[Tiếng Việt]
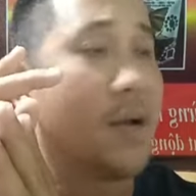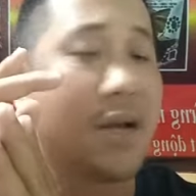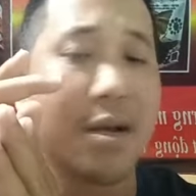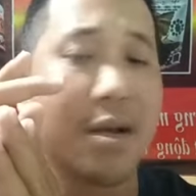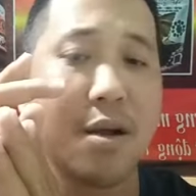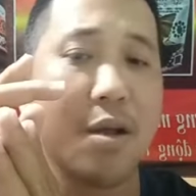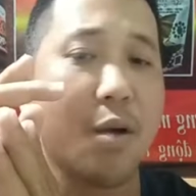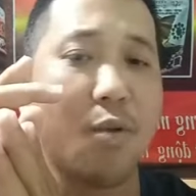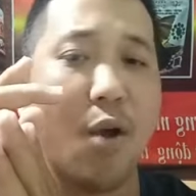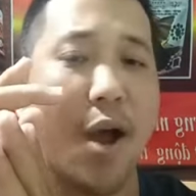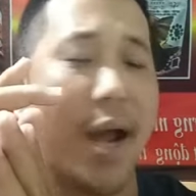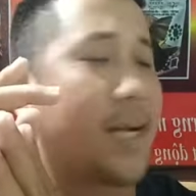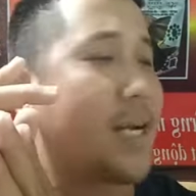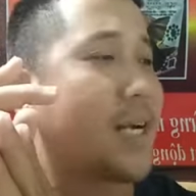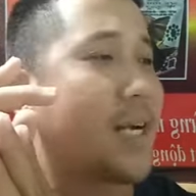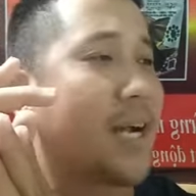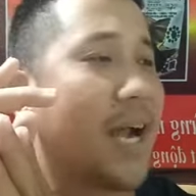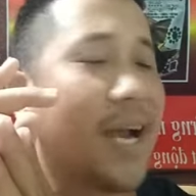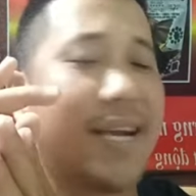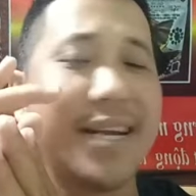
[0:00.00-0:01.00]
nói chung loại
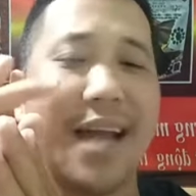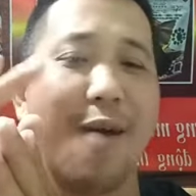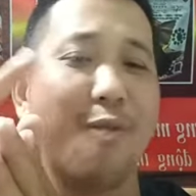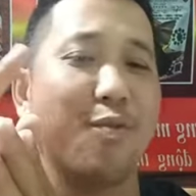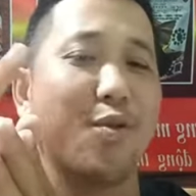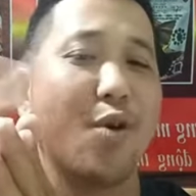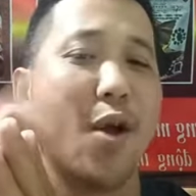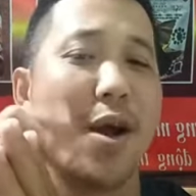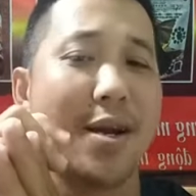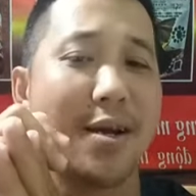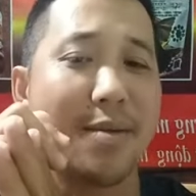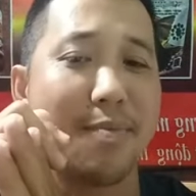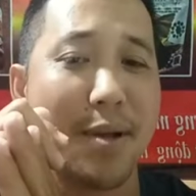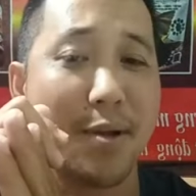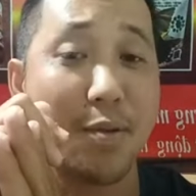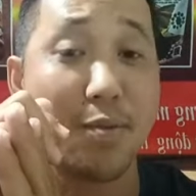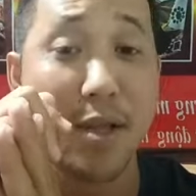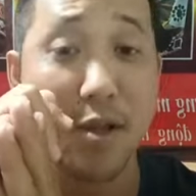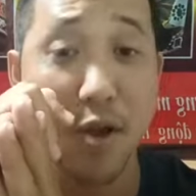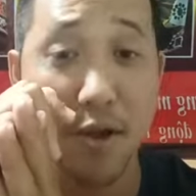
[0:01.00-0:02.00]
trái cây nào cũng cho ăn được mà
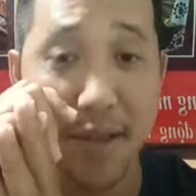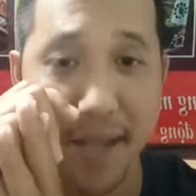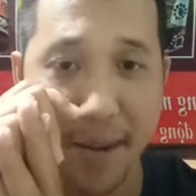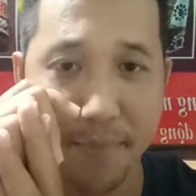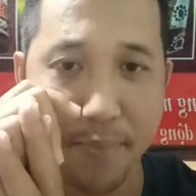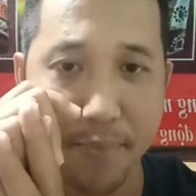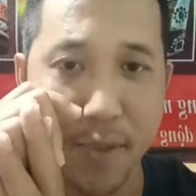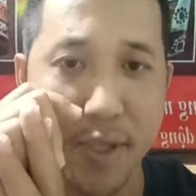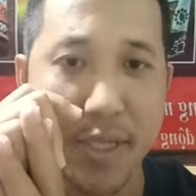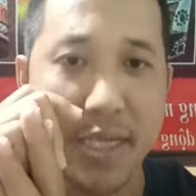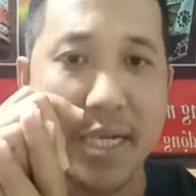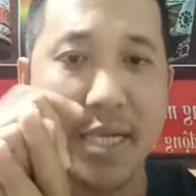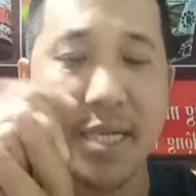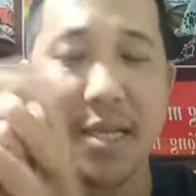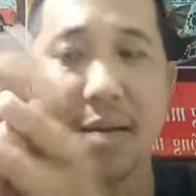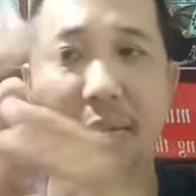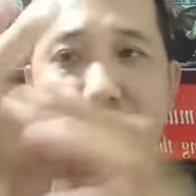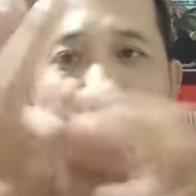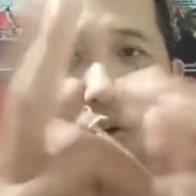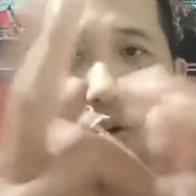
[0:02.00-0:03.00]
chúng ta cho ăn dặm thôi.
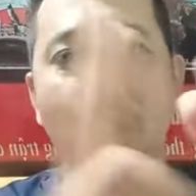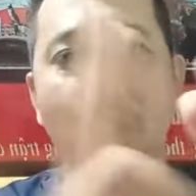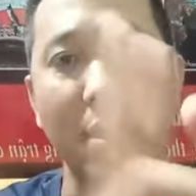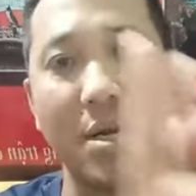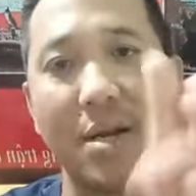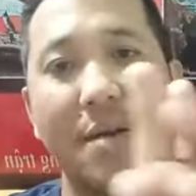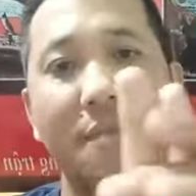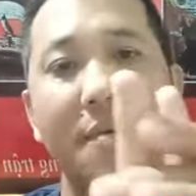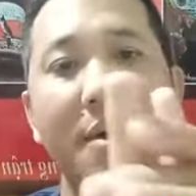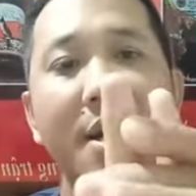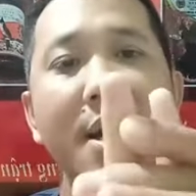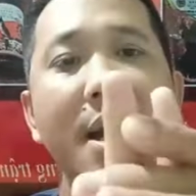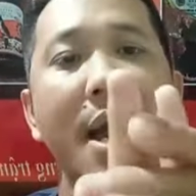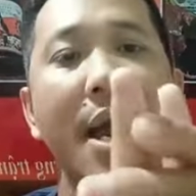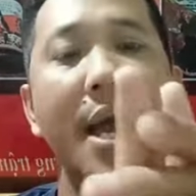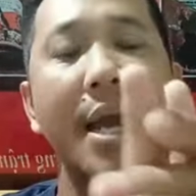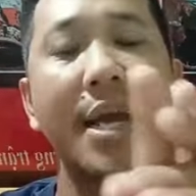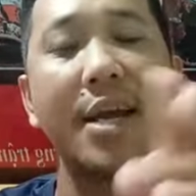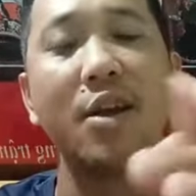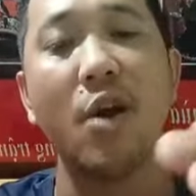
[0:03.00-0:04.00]
Nhưng mà chủ lực là vẫn
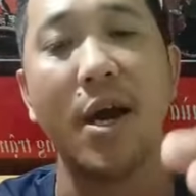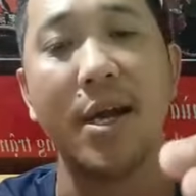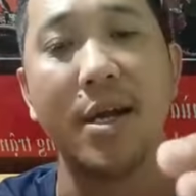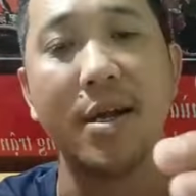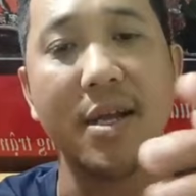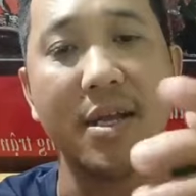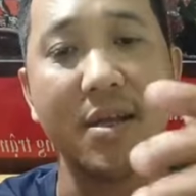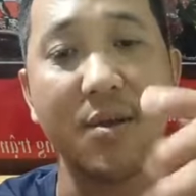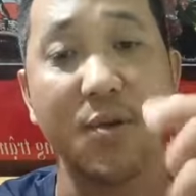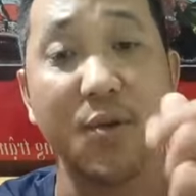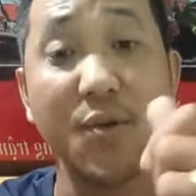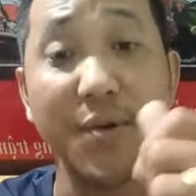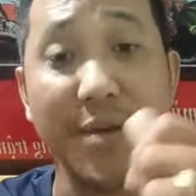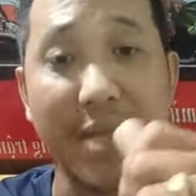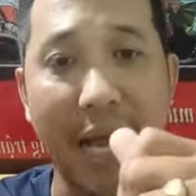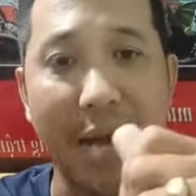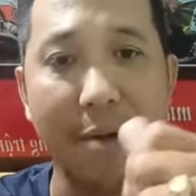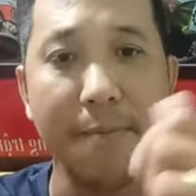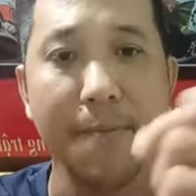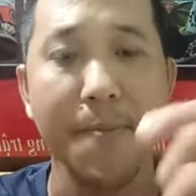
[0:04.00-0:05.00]
2 cái loại đó là chuối với
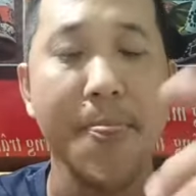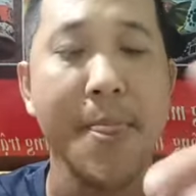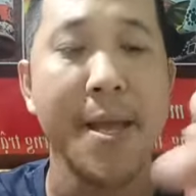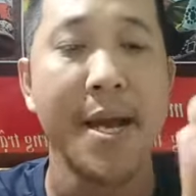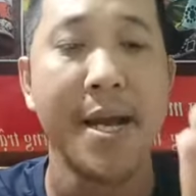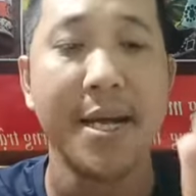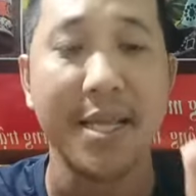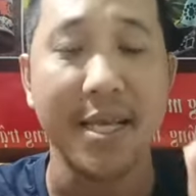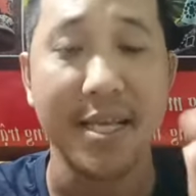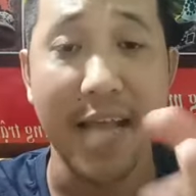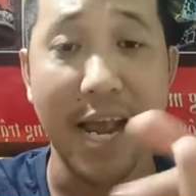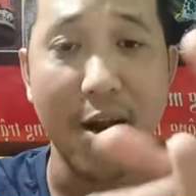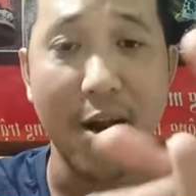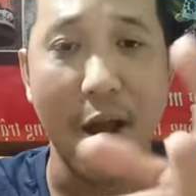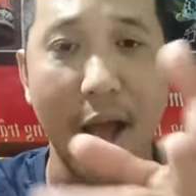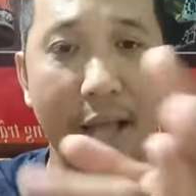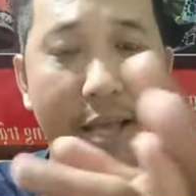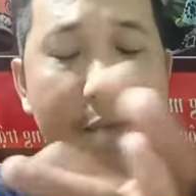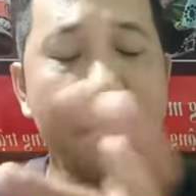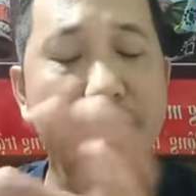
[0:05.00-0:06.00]
táo. Thì giai
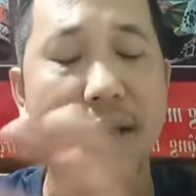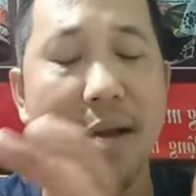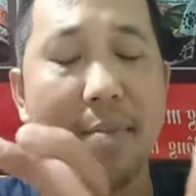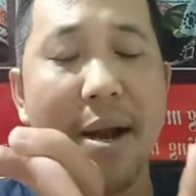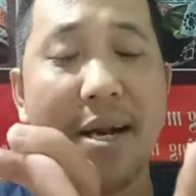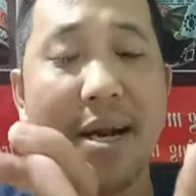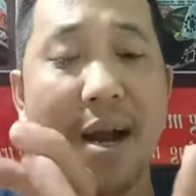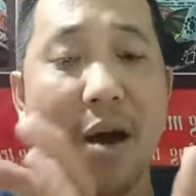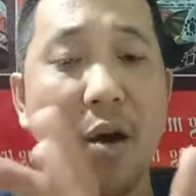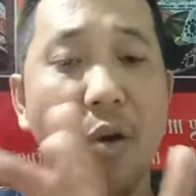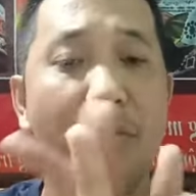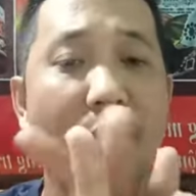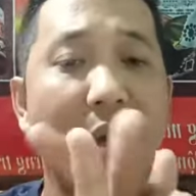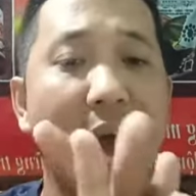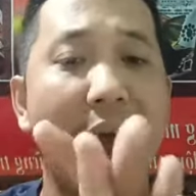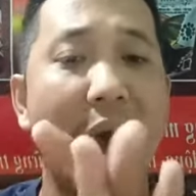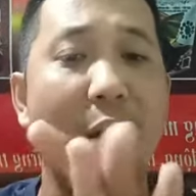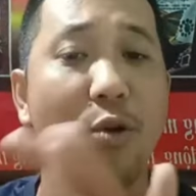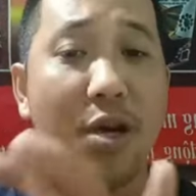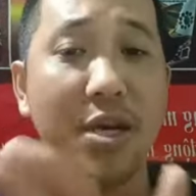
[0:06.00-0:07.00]
đoạn chúng ta bắt đầu
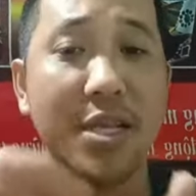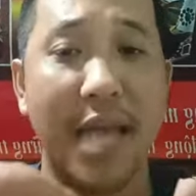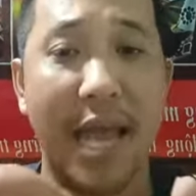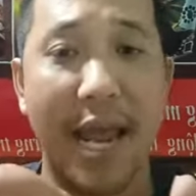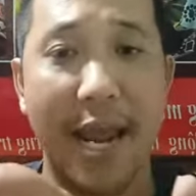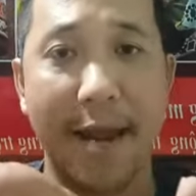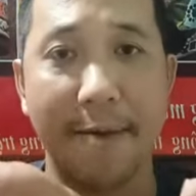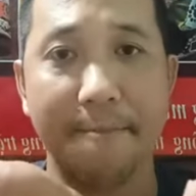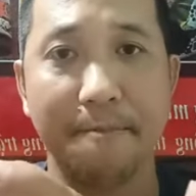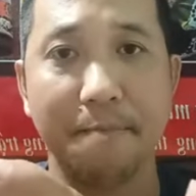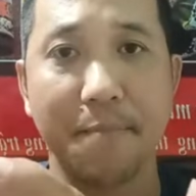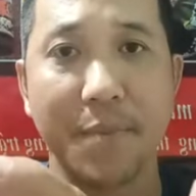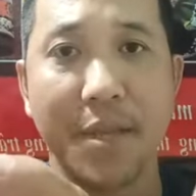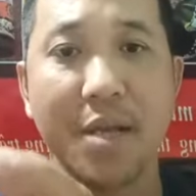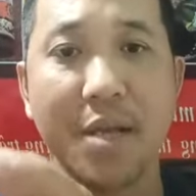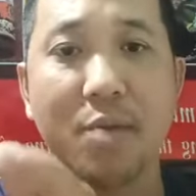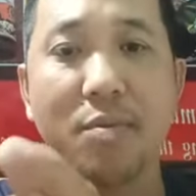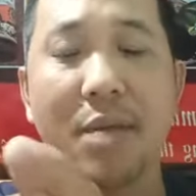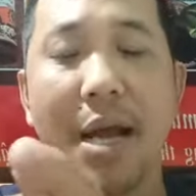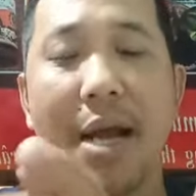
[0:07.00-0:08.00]
vào lửa nhẹ
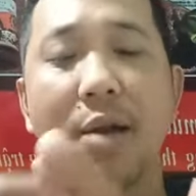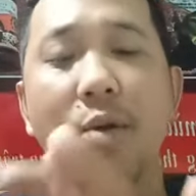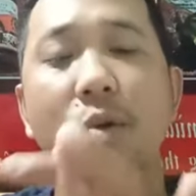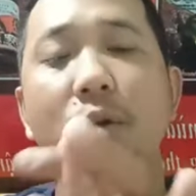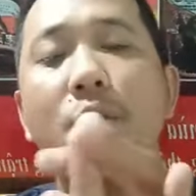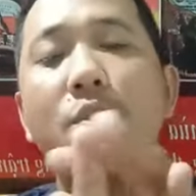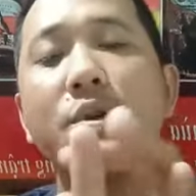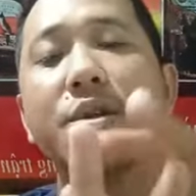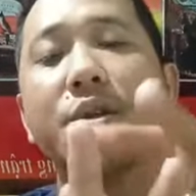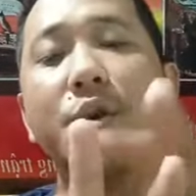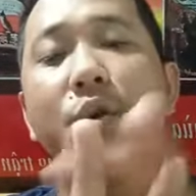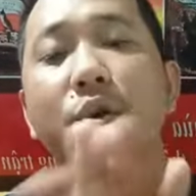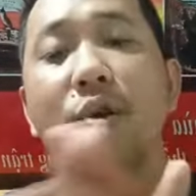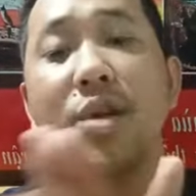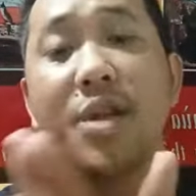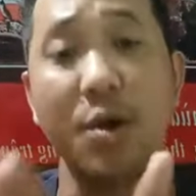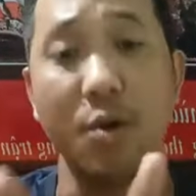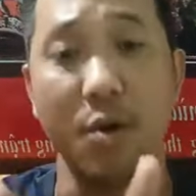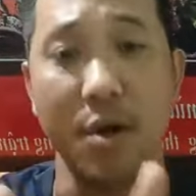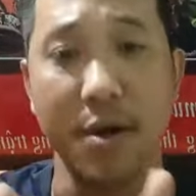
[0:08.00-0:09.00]
thì chúng ta nuôi chuối
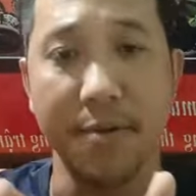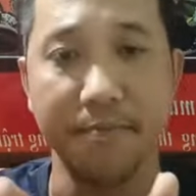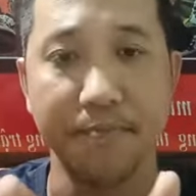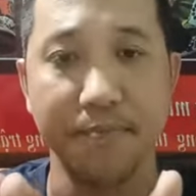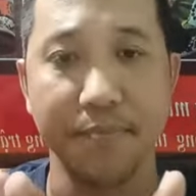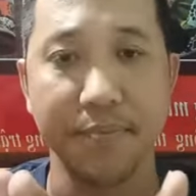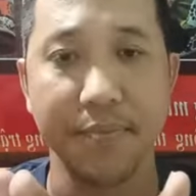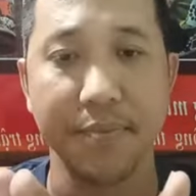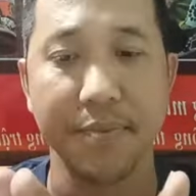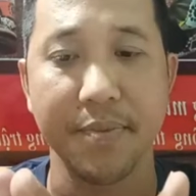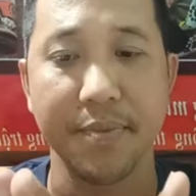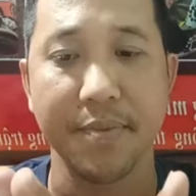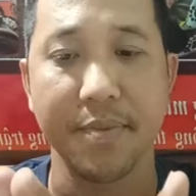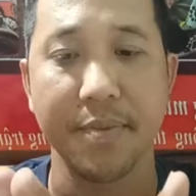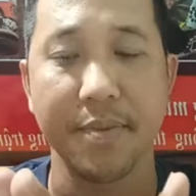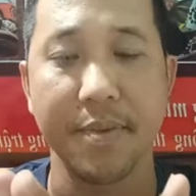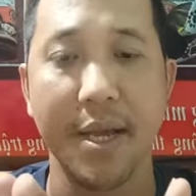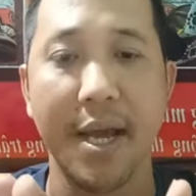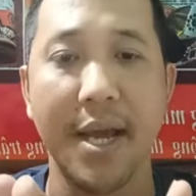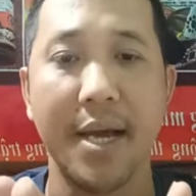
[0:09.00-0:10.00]
nhiều hơn
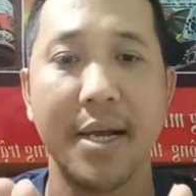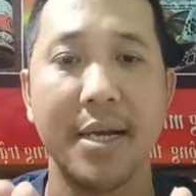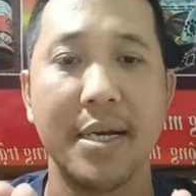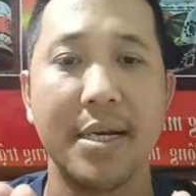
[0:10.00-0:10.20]
nha.